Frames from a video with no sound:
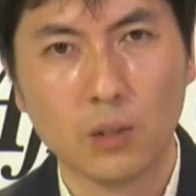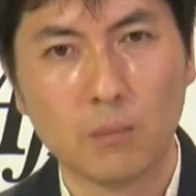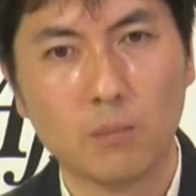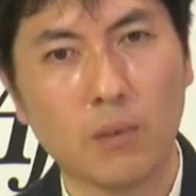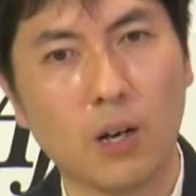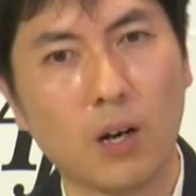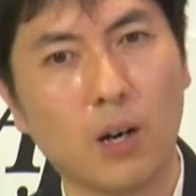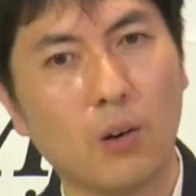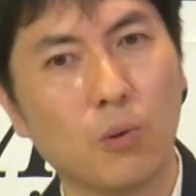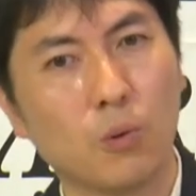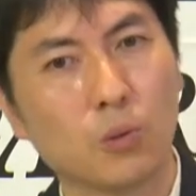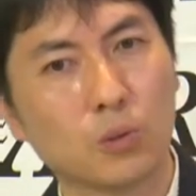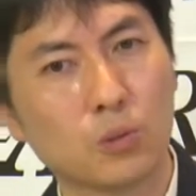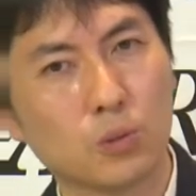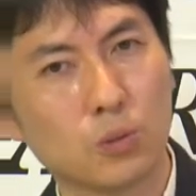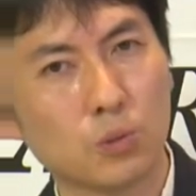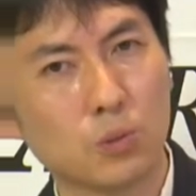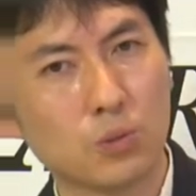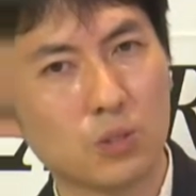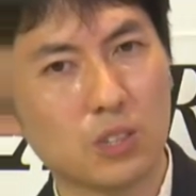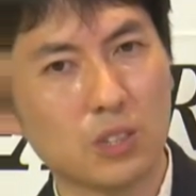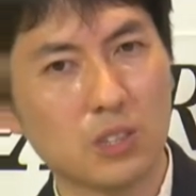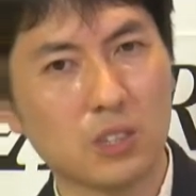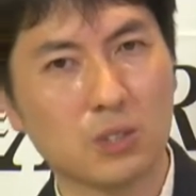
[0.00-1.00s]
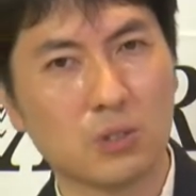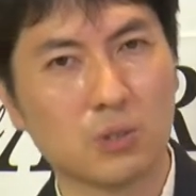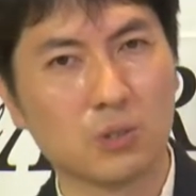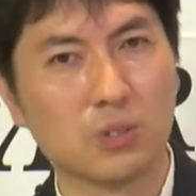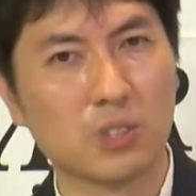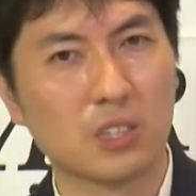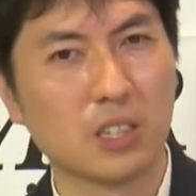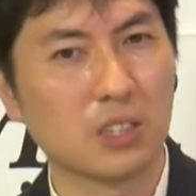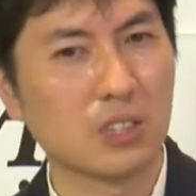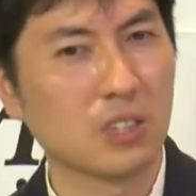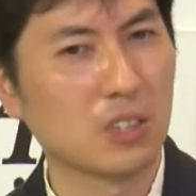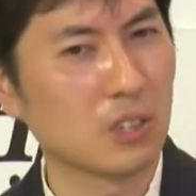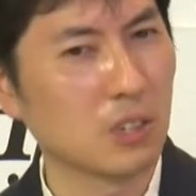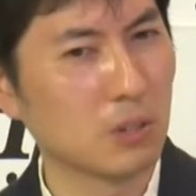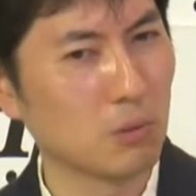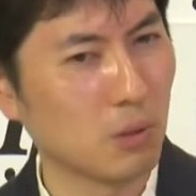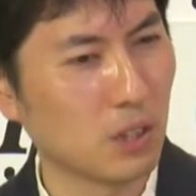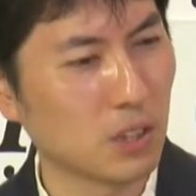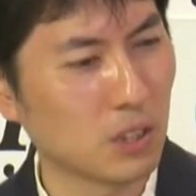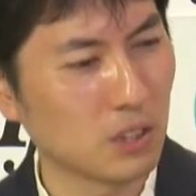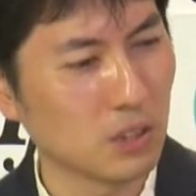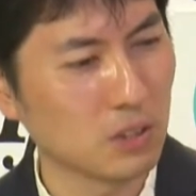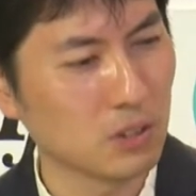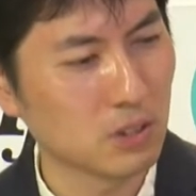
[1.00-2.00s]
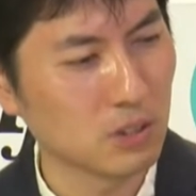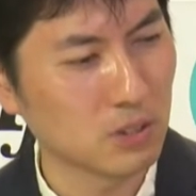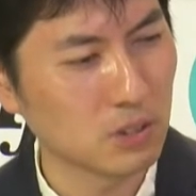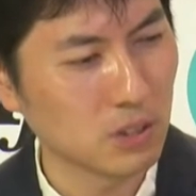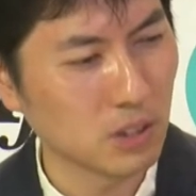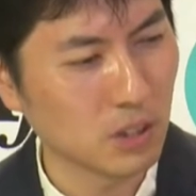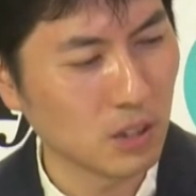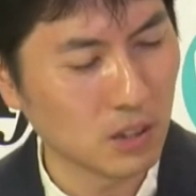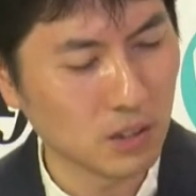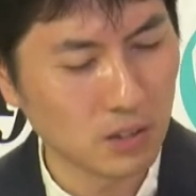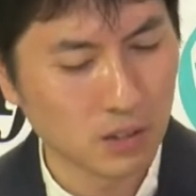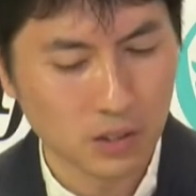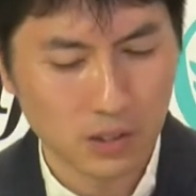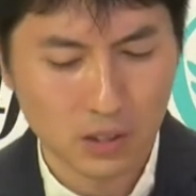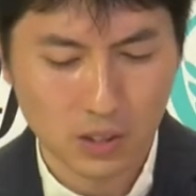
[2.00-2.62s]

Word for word: まあ、恐ろしい数字が出ているわけなんですね。